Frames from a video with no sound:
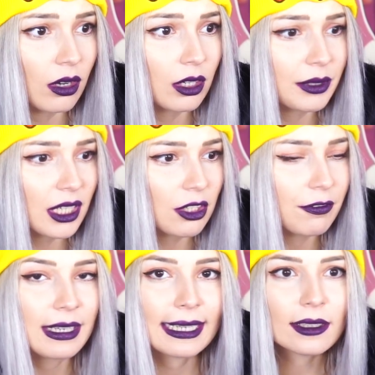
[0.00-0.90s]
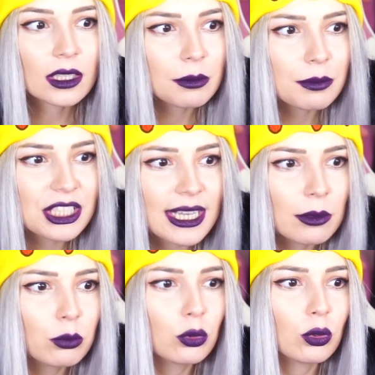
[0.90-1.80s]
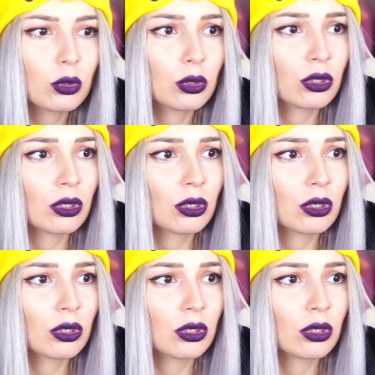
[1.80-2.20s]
Ay bir dakika villada gibi bir şey bu.